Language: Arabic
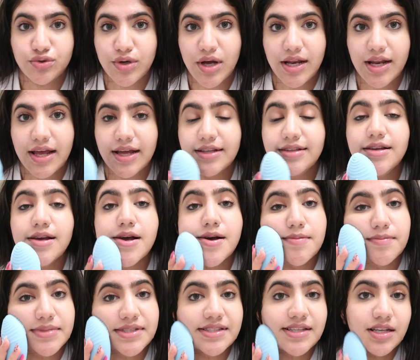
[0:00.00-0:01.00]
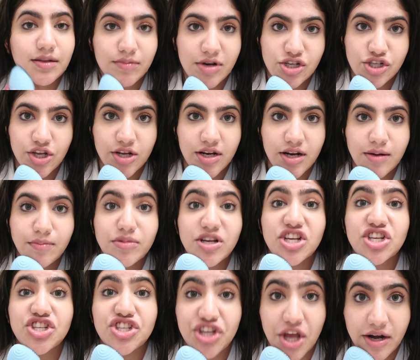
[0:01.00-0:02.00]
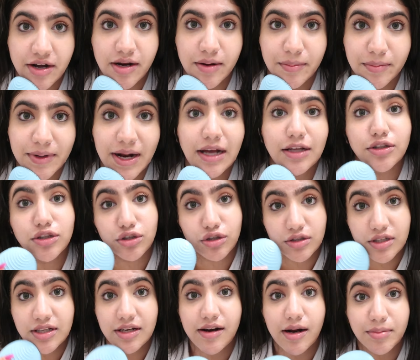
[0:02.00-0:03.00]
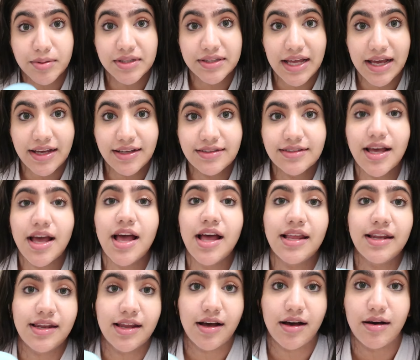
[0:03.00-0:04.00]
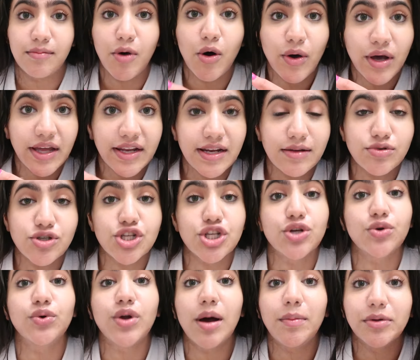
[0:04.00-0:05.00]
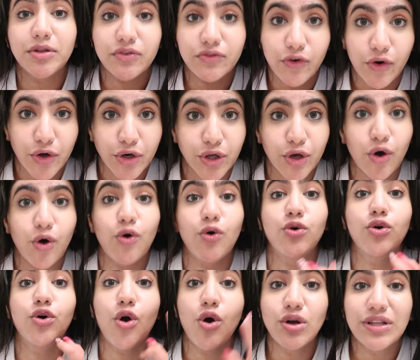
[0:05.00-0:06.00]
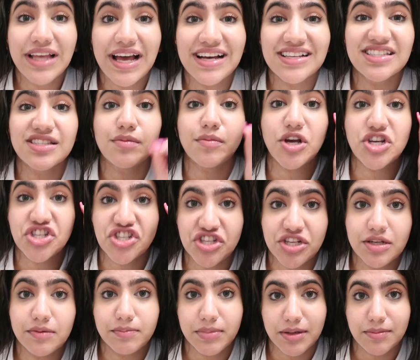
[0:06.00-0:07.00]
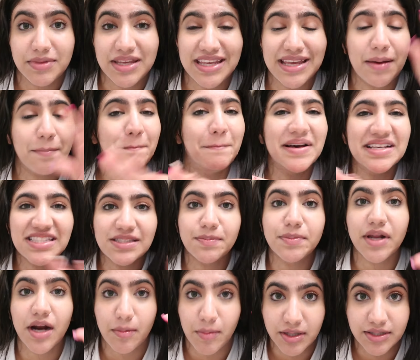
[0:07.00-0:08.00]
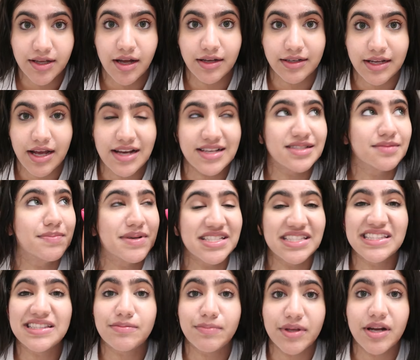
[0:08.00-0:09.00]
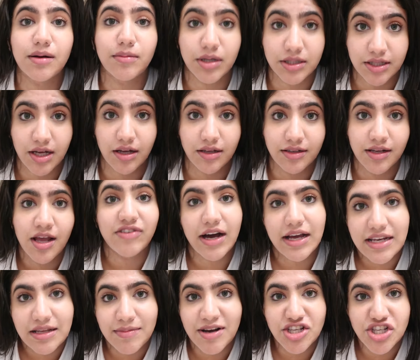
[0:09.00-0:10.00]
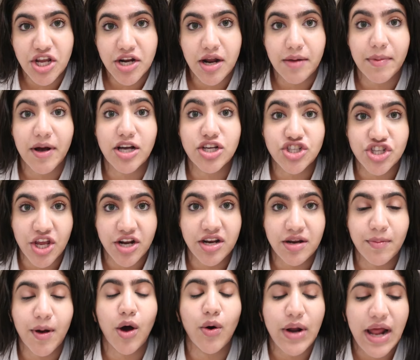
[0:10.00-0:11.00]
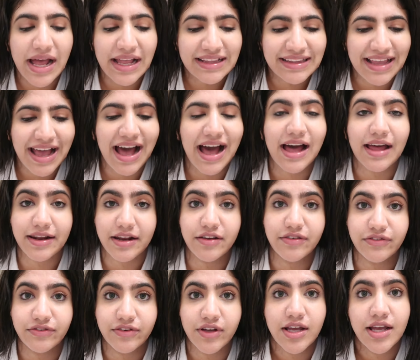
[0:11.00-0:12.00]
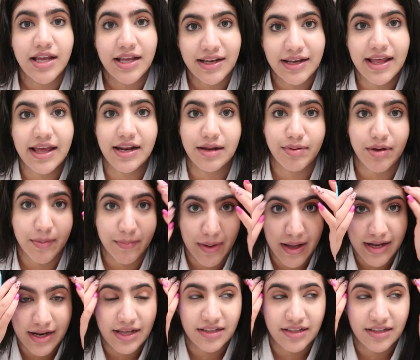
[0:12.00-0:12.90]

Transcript: تو هالقد بس اللي ما جرب جرب رح احط لكم الرابط تحت لموقع نمشي ورابط فوريو وكود خصم 20% بس برمضان جايز بس برمضان فاللي ما جربها جربها ورح تعرف لا انا بحبها